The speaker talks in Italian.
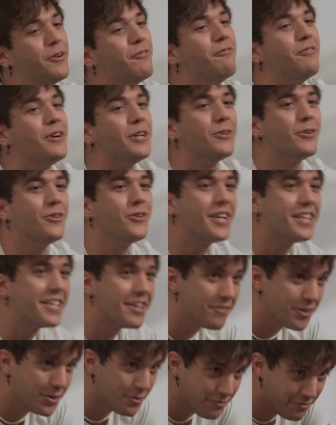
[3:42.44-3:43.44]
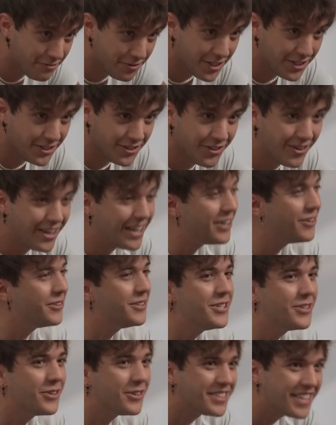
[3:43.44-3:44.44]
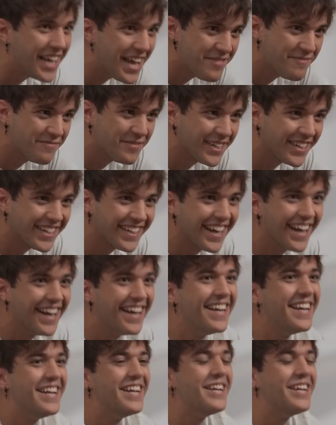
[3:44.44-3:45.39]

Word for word: non vedo l'ora di avere un figlio e lo dico sempre, raga,